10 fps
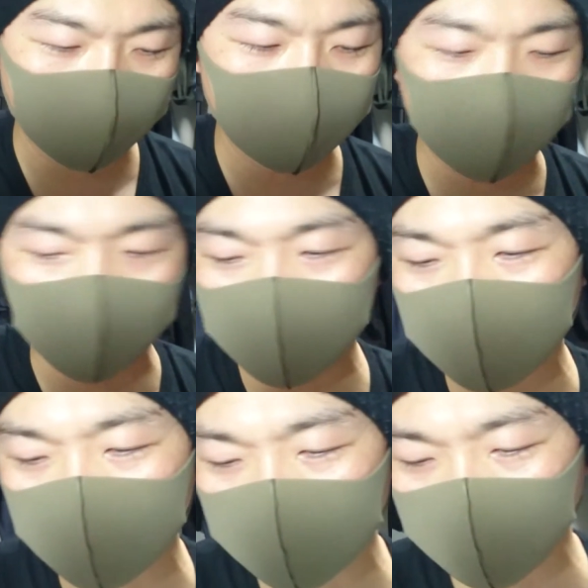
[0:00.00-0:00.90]
3
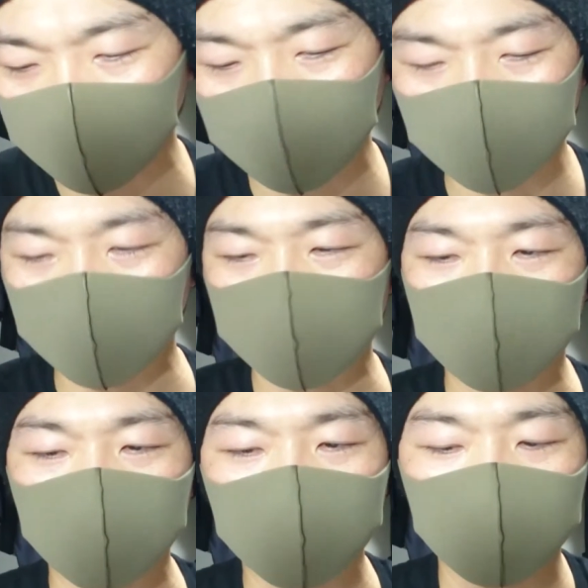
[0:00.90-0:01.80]
年生に
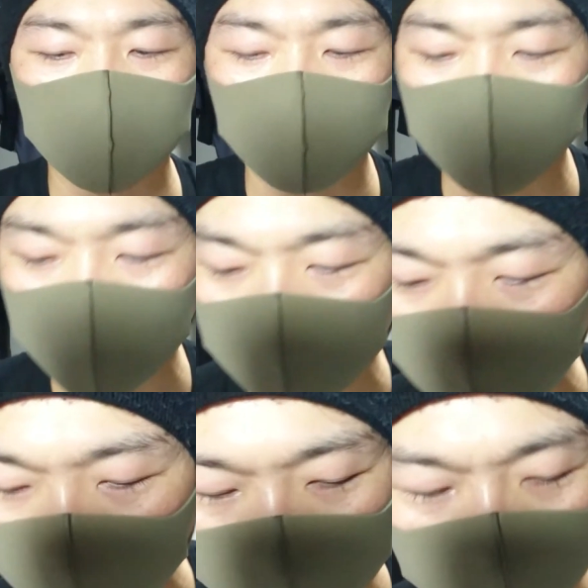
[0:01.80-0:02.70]

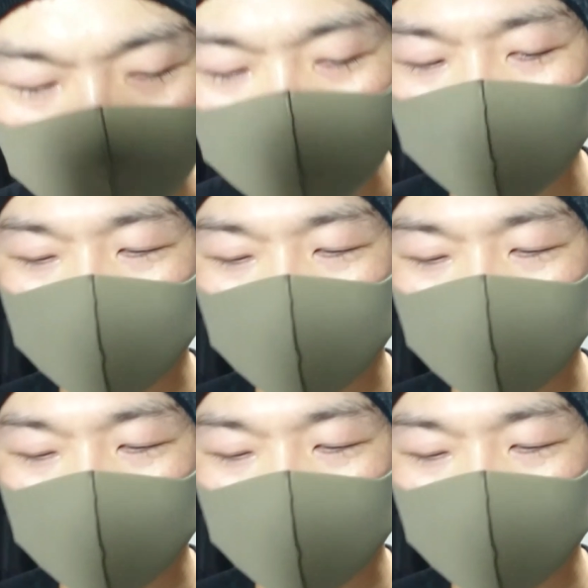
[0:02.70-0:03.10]
上がっ